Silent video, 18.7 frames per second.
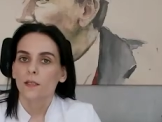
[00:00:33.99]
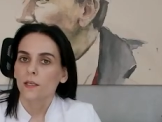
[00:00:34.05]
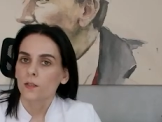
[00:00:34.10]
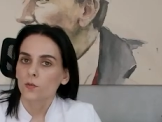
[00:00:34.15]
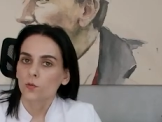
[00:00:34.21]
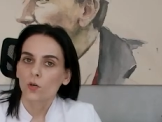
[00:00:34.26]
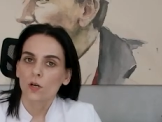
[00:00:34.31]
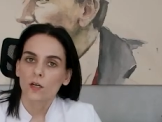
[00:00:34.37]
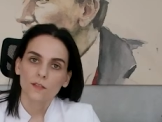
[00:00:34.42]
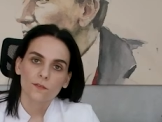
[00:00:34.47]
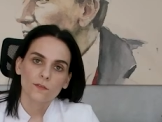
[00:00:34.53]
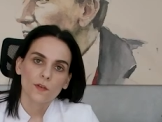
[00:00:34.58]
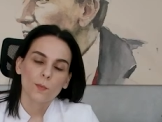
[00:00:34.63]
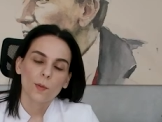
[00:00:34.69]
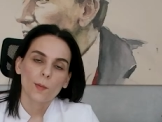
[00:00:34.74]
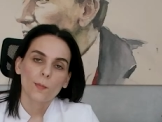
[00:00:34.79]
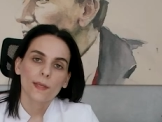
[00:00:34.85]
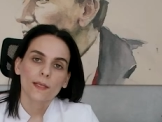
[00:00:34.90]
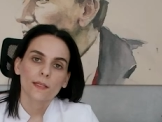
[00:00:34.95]
Yeni doğan ve
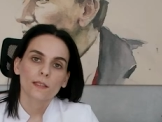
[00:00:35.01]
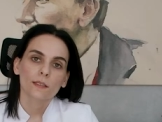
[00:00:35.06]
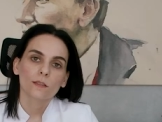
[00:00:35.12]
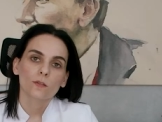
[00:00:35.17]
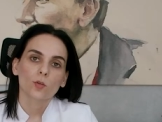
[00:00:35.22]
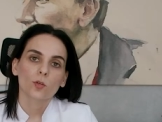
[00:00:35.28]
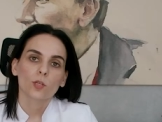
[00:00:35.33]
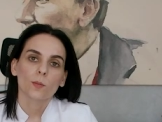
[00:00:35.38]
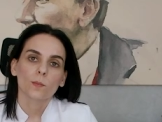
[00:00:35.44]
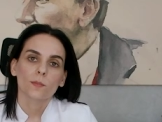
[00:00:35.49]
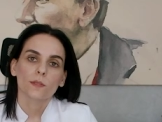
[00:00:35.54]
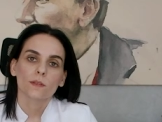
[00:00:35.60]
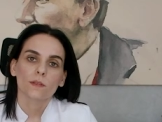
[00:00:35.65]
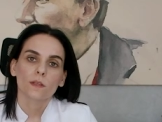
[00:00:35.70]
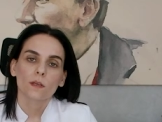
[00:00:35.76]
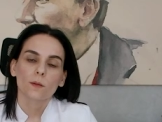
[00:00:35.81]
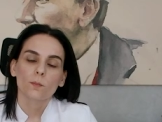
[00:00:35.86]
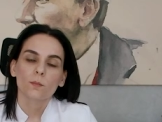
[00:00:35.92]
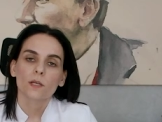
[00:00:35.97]
bebeklik
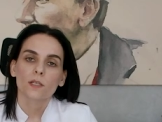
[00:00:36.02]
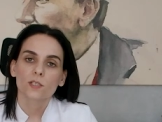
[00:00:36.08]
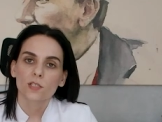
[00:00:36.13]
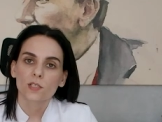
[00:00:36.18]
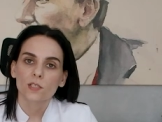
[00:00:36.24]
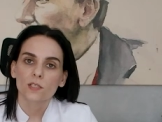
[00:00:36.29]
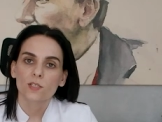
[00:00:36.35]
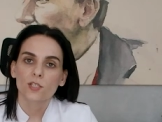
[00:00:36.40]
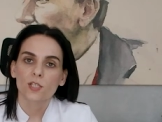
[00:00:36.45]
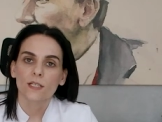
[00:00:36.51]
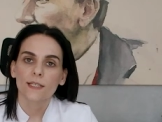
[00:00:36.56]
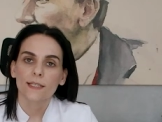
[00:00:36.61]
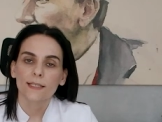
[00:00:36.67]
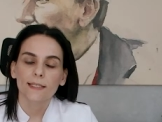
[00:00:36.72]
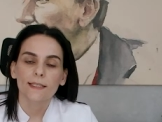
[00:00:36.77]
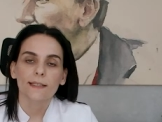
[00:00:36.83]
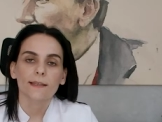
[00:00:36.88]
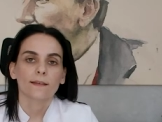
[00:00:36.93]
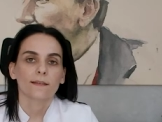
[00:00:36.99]
döneminde başlıca
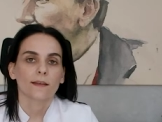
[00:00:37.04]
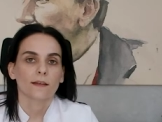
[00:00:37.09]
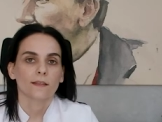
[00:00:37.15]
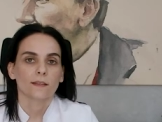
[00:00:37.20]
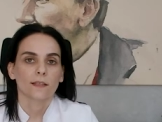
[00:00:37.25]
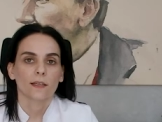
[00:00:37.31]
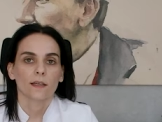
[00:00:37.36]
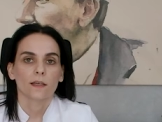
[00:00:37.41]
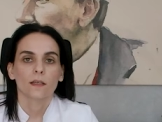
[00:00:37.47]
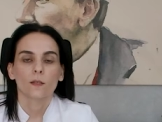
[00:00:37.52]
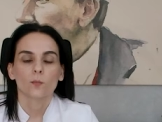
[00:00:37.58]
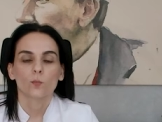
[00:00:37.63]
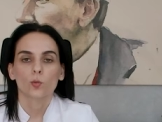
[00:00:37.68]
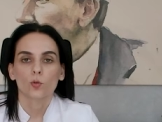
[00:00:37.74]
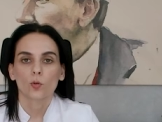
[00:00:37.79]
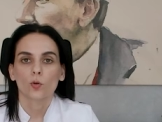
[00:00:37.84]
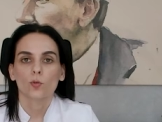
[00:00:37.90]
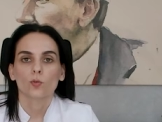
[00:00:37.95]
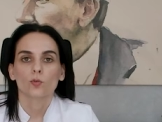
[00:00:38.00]
iki nedenle
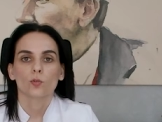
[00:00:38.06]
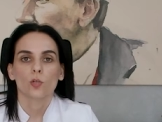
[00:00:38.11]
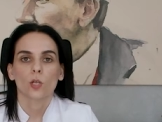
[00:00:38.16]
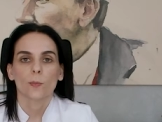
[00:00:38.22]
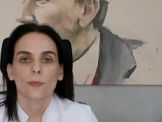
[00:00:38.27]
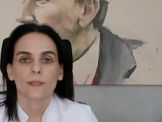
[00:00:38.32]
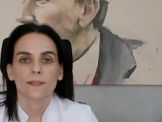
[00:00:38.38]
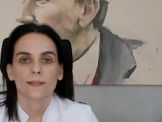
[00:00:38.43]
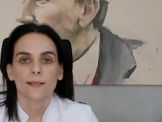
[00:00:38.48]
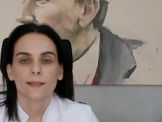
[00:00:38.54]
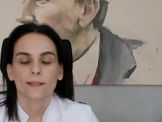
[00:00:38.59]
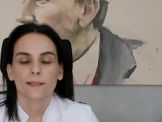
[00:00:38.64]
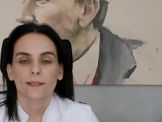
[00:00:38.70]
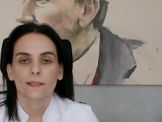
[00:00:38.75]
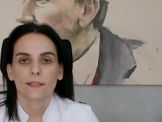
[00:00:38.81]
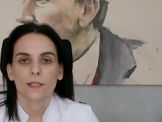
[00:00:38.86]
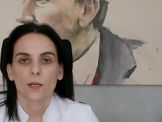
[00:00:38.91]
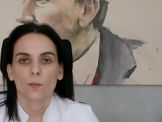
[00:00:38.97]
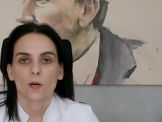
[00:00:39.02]
bu görüntüleme
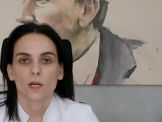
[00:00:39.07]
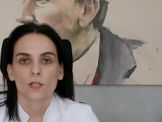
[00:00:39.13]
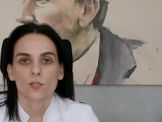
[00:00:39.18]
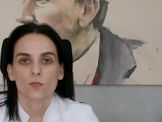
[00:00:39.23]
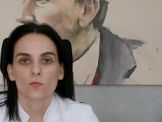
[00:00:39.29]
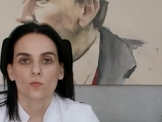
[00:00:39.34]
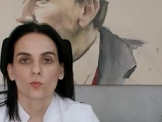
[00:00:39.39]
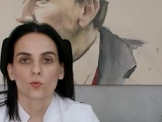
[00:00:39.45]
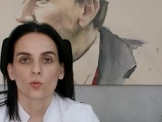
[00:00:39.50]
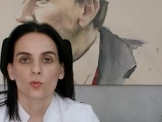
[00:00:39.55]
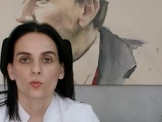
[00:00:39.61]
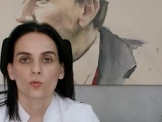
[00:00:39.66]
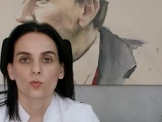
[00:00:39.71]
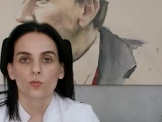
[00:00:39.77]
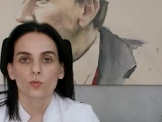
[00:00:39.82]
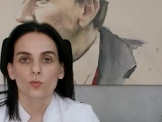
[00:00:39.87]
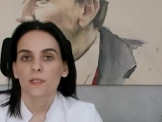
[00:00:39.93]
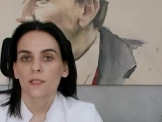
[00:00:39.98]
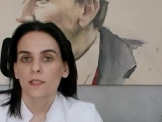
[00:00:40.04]
tekniğine
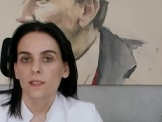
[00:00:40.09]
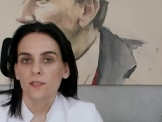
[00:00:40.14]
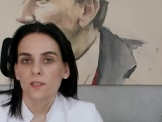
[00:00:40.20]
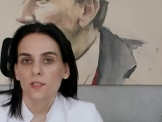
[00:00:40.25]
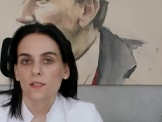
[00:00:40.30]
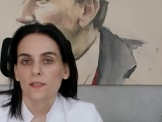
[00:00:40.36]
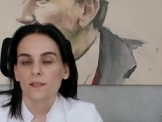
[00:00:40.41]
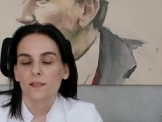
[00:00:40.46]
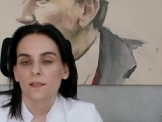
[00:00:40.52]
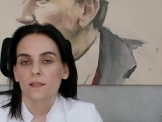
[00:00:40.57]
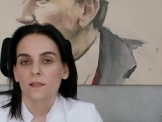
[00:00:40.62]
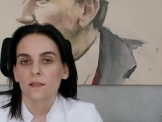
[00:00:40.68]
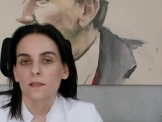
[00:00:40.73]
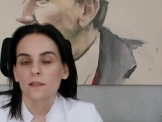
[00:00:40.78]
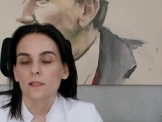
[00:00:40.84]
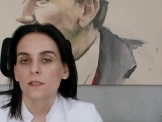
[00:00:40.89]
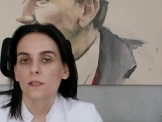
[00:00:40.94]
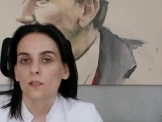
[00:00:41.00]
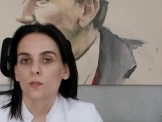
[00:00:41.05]
başvuruyoruz. Birincisi
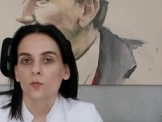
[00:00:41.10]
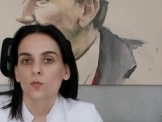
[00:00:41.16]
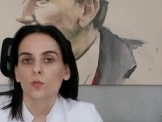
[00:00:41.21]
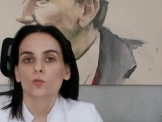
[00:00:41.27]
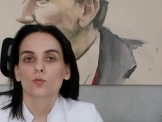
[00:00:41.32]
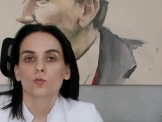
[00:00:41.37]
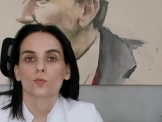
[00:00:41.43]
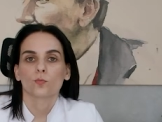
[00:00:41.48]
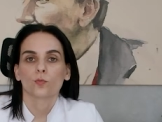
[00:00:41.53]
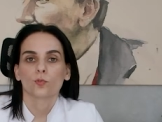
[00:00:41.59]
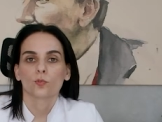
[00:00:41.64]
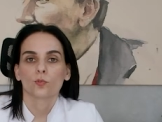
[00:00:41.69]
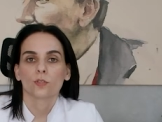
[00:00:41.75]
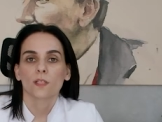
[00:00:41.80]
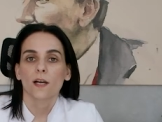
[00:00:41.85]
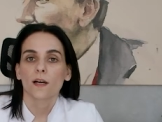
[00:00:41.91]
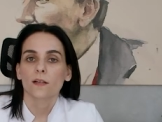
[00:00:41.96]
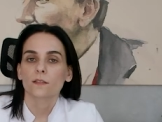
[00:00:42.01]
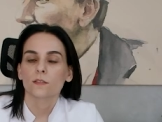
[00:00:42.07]
skrotumun
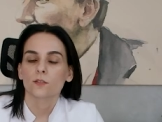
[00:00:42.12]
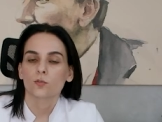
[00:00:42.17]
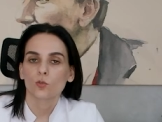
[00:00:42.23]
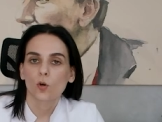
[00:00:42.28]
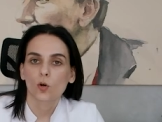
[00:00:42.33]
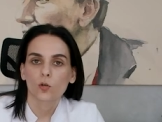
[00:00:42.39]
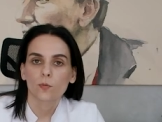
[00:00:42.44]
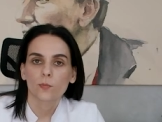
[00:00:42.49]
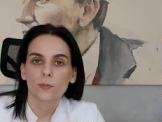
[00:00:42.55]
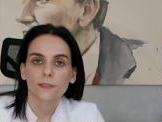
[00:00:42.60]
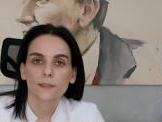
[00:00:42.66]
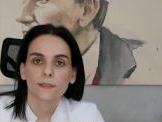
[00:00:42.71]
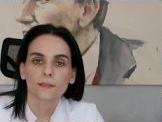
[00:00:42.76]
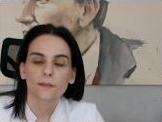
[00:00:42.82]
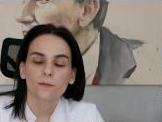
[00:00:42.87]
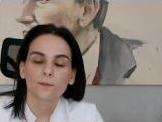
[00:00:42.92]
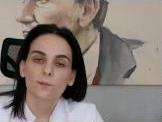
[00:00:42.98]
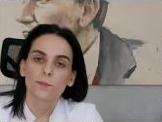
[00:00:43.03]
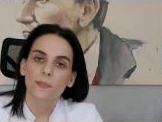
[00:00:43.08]
yani
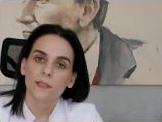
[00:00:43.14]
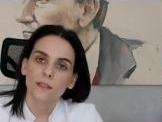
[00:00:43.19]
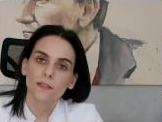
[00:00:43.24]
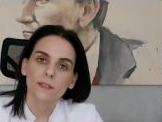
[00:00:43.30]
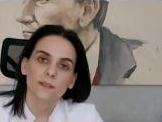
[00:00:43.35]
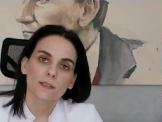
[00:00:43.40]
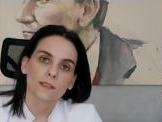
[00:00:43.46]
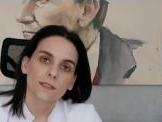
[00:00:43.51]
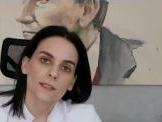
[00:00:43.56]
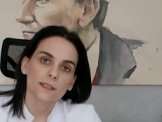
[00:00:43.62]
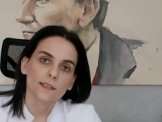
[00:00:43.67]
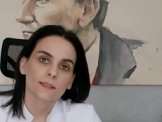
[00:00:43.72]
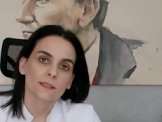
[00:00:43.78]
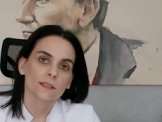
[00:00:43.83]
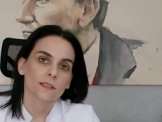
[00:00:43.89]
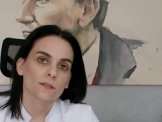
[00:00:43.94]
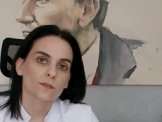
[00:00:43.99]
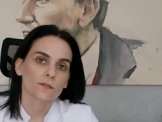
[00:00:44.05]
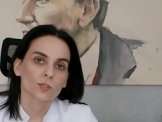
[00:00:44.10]
torbanın bir ya da iki
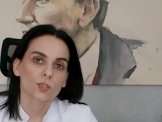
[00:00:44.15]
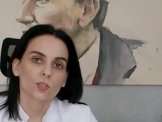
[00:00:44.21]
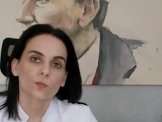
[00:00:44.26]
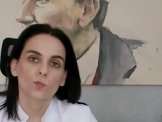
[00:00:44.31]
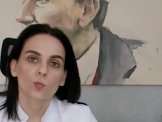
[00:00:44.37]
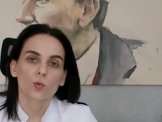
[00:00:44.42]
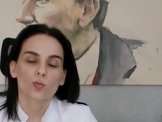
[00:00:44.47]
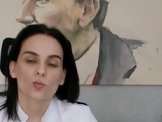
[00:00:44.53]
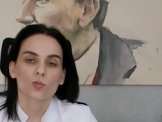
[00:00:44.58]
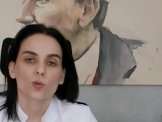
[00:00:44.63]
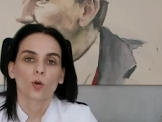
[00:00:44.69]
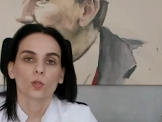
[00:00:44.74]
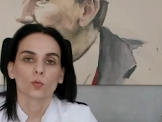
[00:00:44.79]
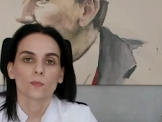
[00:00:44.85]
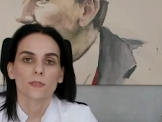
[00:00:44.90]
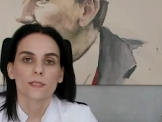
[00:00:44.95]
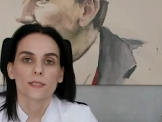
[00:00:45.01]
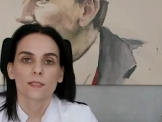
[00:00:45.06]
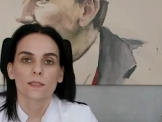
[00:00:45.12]
tarafının boş
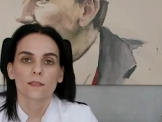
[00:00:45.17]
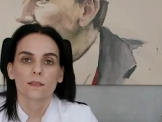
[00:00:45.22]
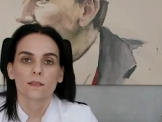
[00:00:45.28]
olması.